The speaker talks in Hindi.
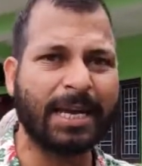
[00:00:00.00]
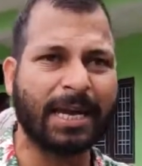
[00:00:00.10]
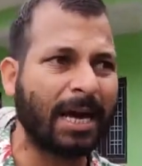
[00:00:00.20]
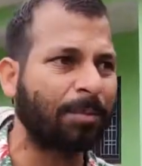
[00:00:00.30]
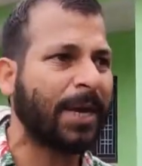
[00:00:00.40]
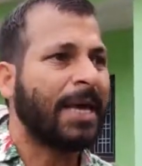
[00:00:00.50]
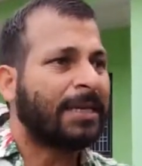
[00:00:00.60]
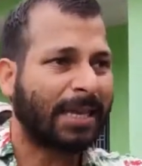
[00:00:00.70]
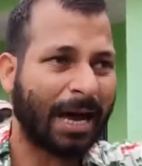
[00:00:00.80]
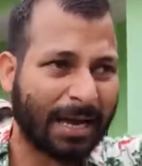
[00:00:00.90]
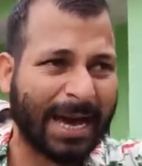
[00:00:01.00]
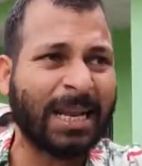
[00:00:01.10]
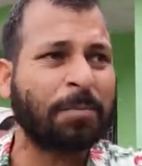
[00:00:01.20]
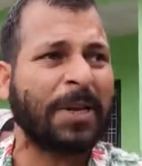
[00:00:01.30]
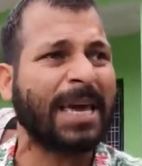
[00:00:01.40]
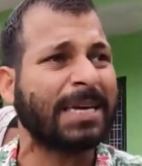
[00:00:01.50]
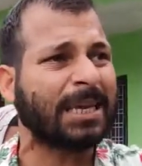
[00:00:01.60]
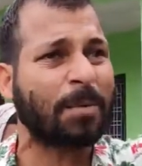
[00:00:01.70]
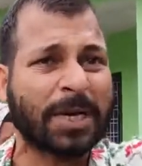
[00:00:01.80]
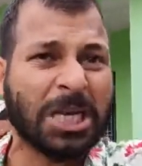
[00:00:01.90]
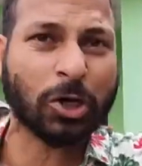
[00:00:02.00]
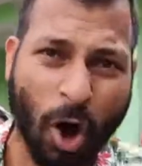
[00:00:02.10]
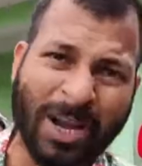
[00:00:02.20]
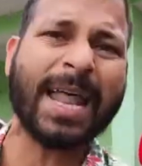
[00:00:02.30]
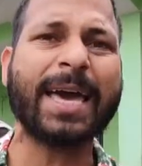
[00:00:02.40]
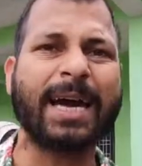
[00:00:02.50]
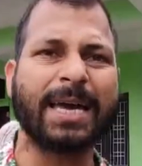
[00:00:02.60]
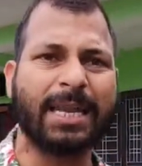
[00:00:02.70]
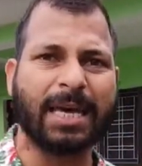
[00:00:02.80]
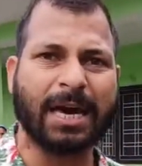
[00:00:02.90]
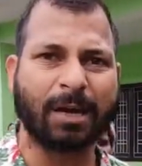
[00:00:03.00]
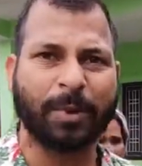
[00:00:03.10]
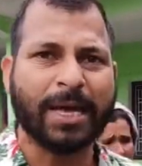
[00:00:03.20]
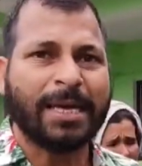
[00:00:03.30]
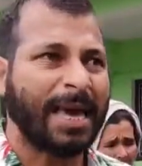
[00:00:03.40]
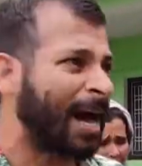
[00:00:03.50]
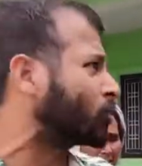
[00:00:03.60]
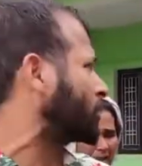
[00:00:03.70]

इनके घर में खाने पीने की सामग्री कौन लाएगा इनके घर में यहाँ तो